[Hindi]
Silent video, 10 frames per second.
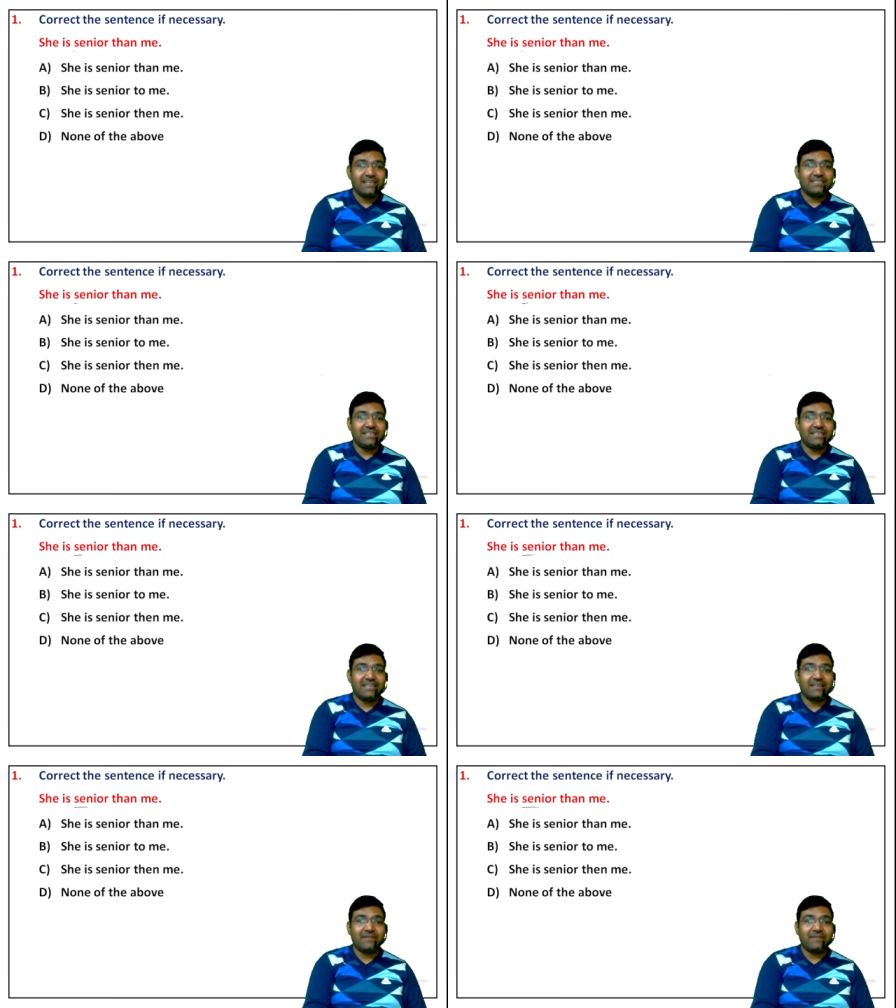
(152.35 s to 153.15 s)

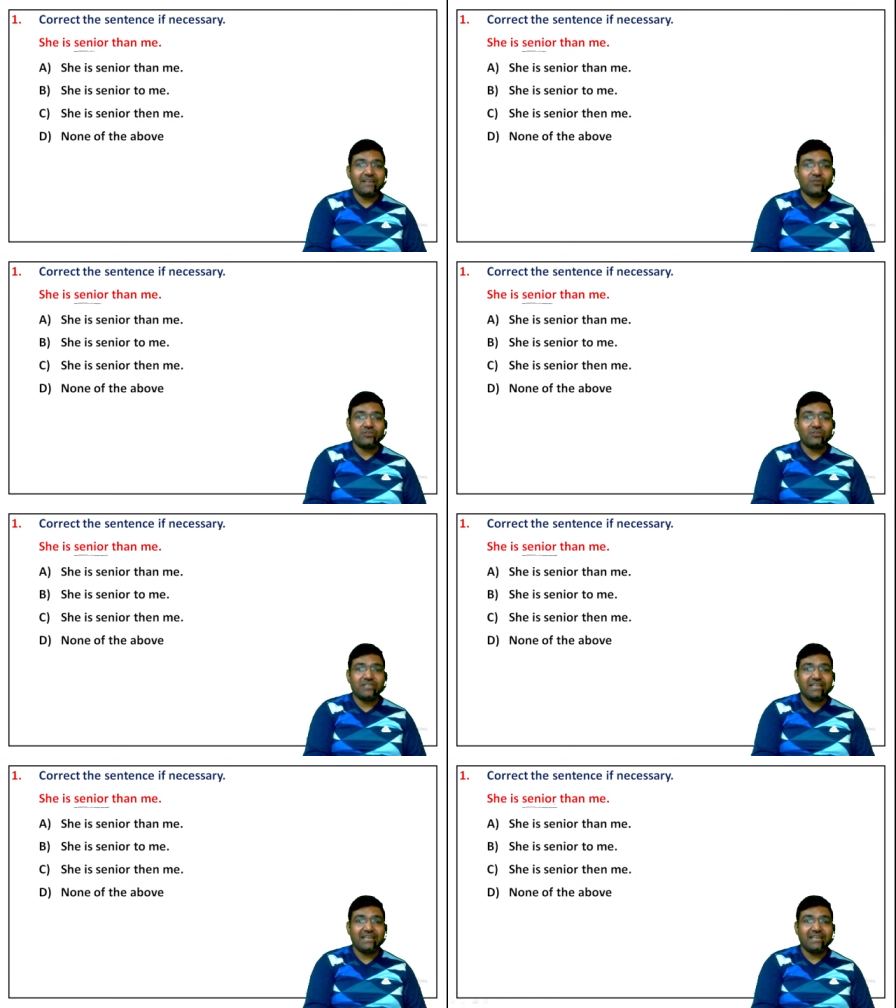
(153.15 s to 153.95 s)
सीनियर हमारी कौन सी
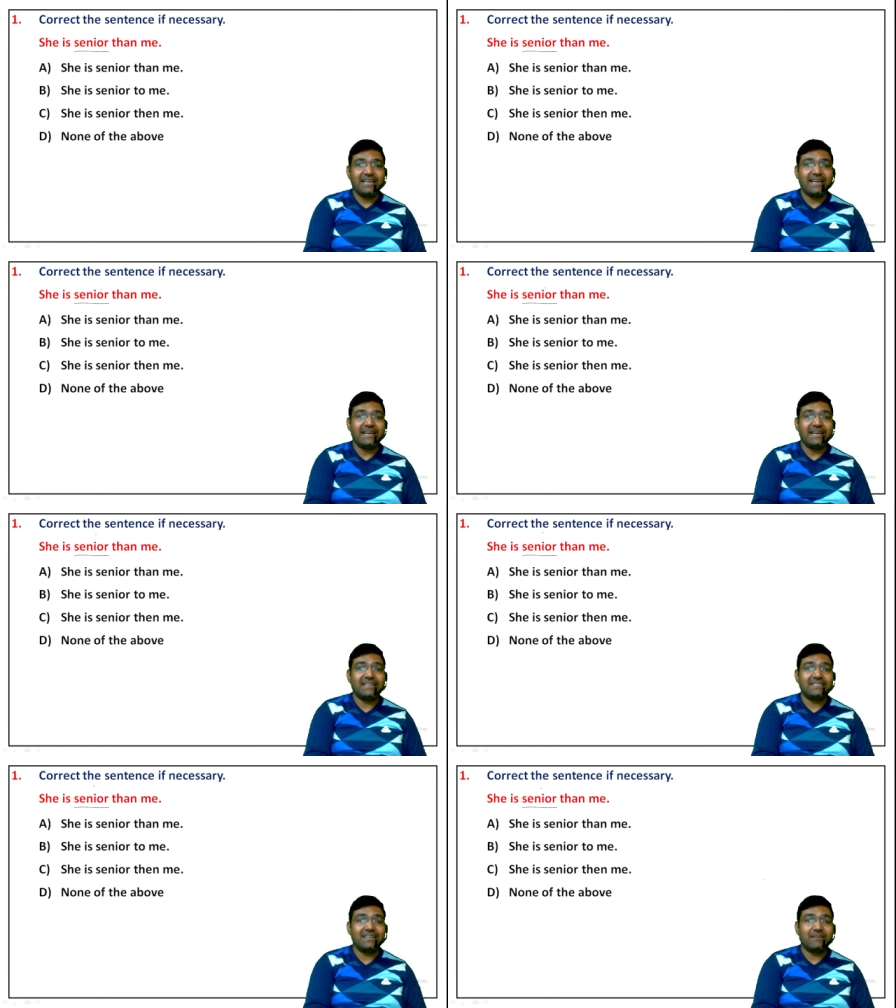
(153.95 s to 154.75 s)
डिग्री है इट
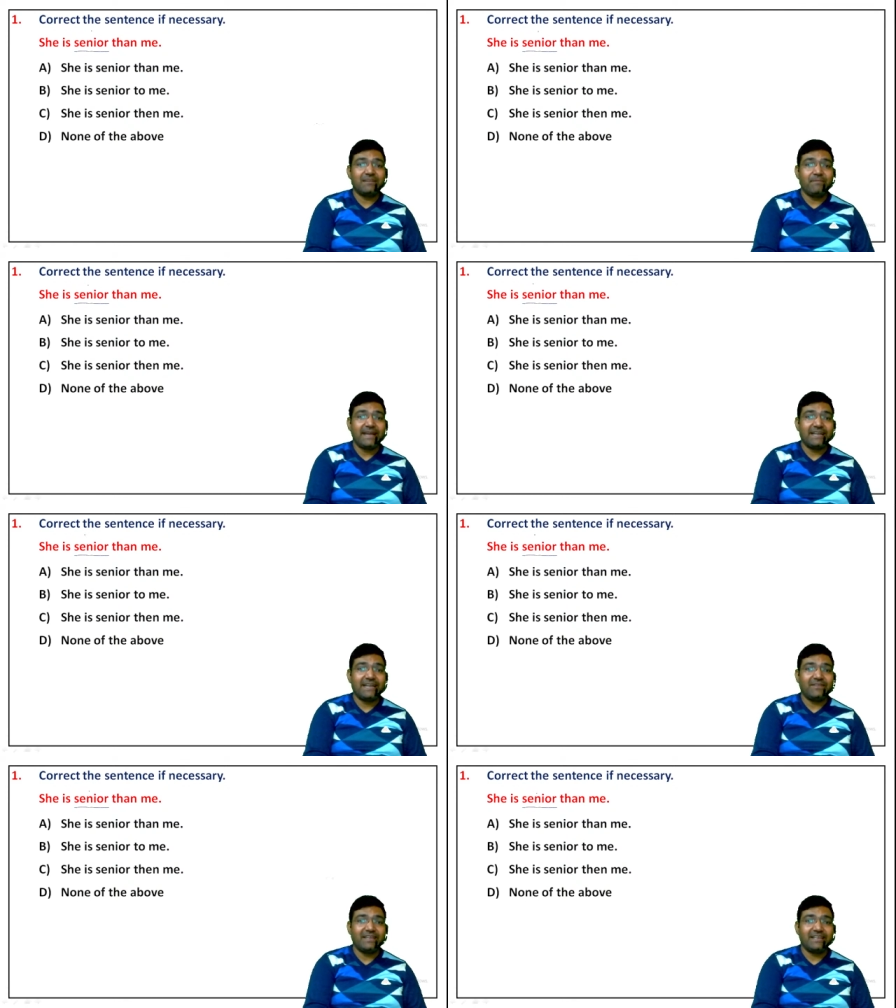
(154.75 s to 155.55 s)
इज द
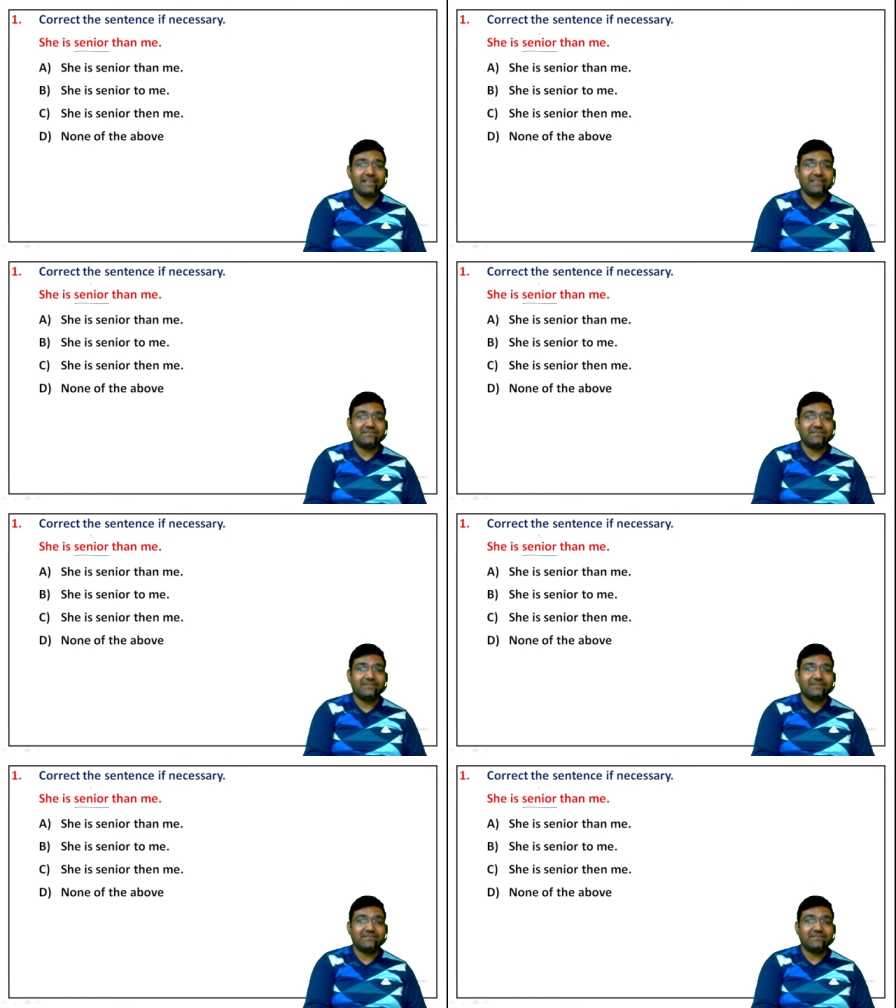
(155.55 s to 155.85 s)
कंपैरेटिव डिग्री